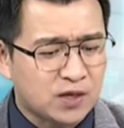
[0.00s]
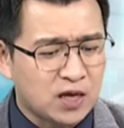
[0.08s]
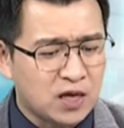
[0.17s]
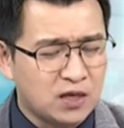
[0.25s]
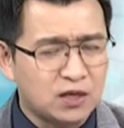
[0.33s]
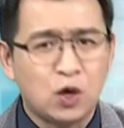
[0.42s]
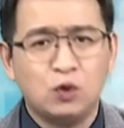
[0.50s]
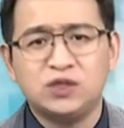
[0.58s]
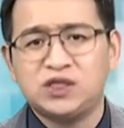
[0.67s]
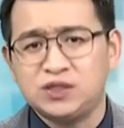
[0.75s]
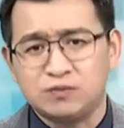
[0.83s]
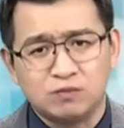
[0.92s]
呃，投
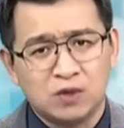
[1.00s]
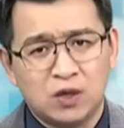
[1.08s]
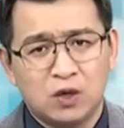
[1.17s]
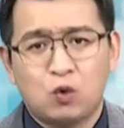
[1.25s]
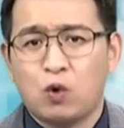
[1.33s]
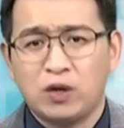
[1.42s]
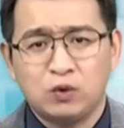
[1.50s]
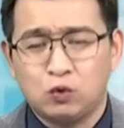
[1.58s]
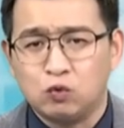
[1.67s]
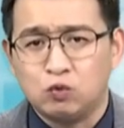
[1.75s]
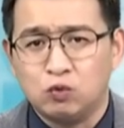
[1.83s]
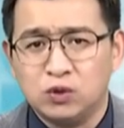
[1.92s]
信、关
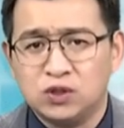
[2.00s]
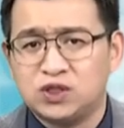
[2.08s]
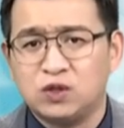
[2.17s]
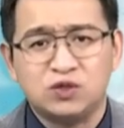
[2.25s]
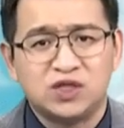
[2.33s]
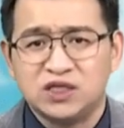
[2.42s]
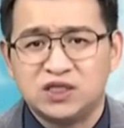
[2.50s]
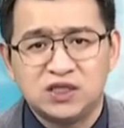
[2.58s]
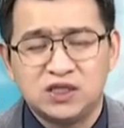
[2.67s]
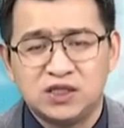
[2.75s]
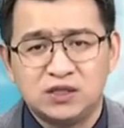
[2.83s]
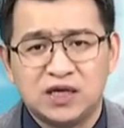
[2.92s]
股、寿险、
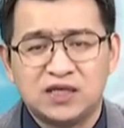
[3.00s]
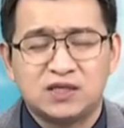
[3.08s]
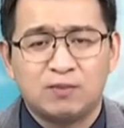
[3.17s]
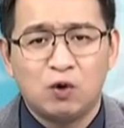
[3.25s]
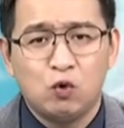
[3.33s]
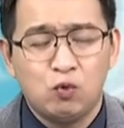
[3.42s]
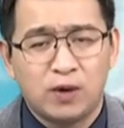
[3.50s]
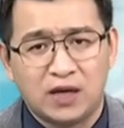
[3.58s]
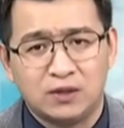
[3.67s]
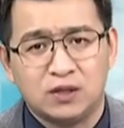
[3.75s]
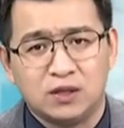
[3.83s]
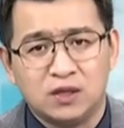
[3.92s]
基金，它怎么护
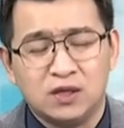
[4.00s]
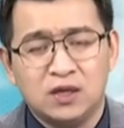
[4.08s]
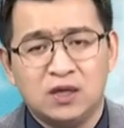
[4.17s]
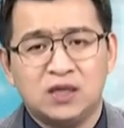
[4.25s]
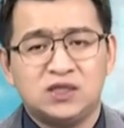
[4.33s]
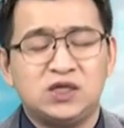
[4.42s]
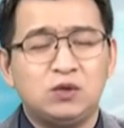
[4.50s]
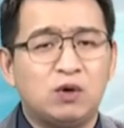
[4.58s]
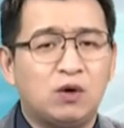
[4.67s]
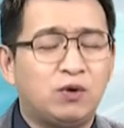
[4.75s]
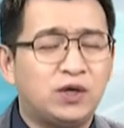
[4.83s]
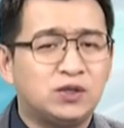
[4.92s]
盘的？金
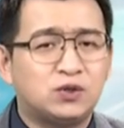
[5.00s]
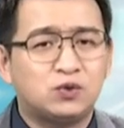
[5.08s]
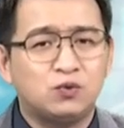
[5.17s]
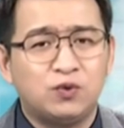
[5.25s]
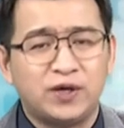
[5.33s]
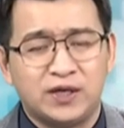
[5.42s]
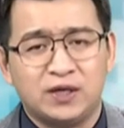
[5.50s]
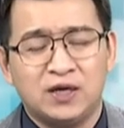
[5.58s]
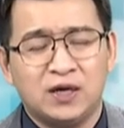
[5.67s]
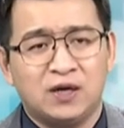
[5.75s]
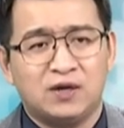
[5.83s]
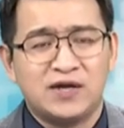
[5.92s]
管会主委
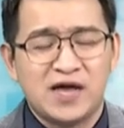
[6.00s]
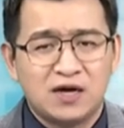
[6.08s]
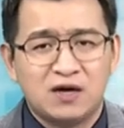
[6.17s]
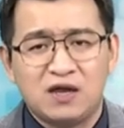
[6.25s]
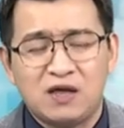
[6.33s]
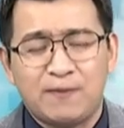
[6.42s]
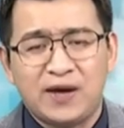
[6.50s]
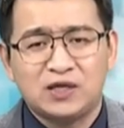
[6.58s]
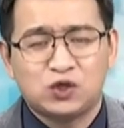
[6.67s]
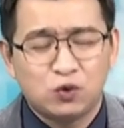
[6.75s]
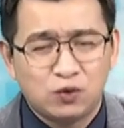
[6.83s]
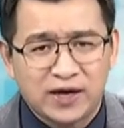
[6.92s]
两个礼拜
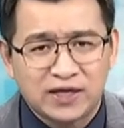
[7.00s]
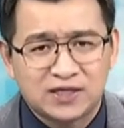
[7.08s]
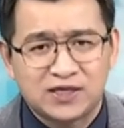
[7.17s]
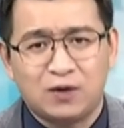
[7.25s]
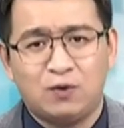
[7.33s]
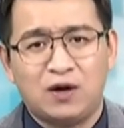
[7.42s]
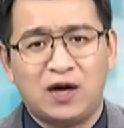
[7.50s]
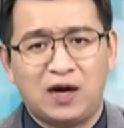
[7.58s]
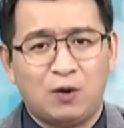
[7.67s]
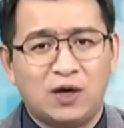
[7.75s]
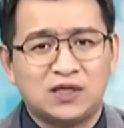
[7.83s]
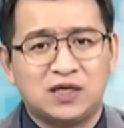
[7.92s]
出来讲话
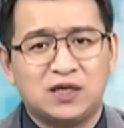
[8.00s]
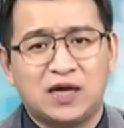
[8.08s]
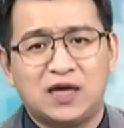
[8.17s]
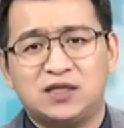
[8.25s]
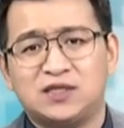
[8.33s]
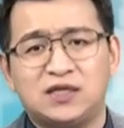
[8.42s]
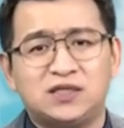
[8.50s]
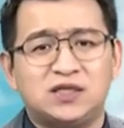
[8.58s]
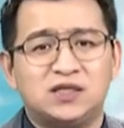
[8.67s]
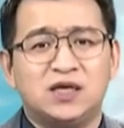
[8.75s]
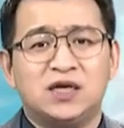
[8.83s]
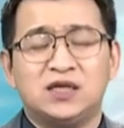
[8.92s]
喊话，喊了喊了三
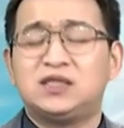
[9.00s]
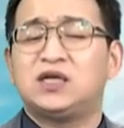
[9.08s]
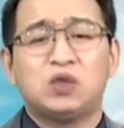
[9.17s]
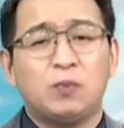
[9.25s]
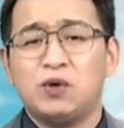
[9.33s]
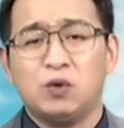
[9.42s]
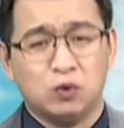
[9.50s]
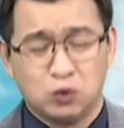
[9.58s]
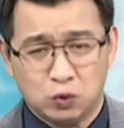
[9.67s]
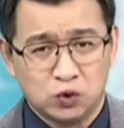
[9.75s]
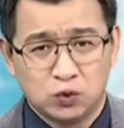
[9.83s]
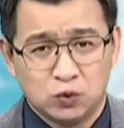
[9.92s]
次，这个都不用我
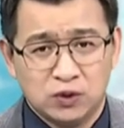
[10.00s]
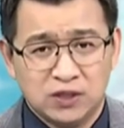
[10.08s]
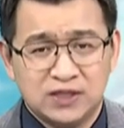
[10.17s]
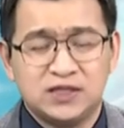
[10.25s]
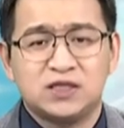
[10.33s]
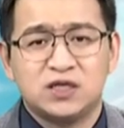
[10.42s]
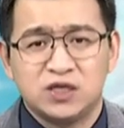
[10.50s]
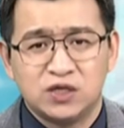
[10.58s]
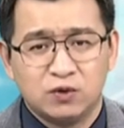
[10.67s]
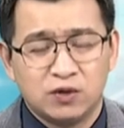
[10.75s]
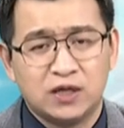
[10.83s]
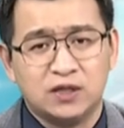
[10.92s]
多说，这个你
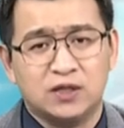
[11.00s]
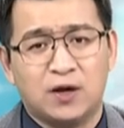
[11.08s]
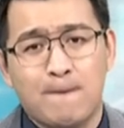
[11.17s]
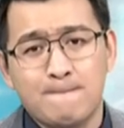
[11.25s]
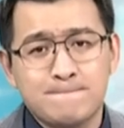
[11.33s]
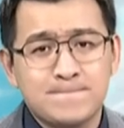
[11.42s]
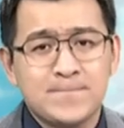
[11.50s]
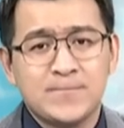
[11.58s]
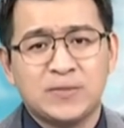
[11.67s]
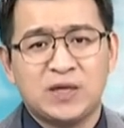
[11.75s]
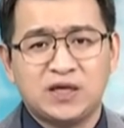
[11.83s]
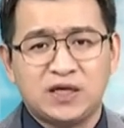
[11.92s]
都看得到。
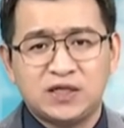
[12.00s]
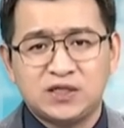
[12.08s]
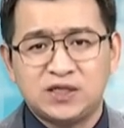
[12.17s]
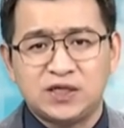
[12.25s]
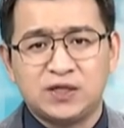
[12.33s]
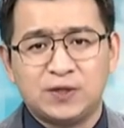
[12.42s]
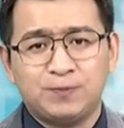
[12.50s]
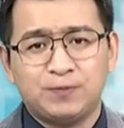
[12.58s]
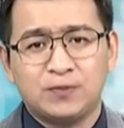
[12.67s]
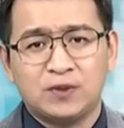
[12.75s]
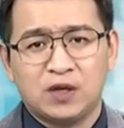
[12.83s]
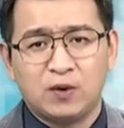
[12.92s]
那第二件事情呢？
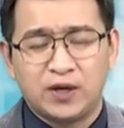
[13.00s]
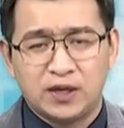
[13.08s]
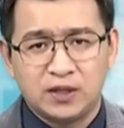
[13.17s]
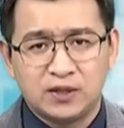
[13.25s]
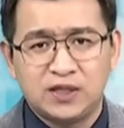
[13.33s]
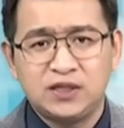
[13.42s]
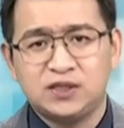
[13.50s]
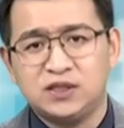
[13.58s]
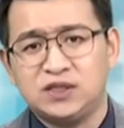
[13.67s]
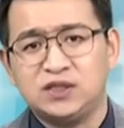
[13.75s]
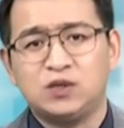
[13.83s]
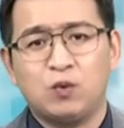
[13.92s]
各位，第四
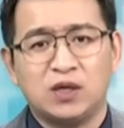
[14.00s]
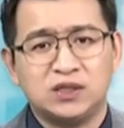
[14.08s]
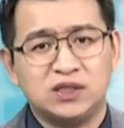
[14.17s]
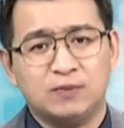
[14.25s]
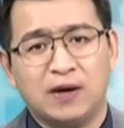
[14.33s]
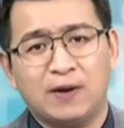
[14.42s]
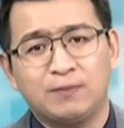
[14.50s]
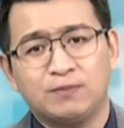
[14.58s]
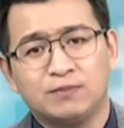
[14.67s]
季是旺季吧？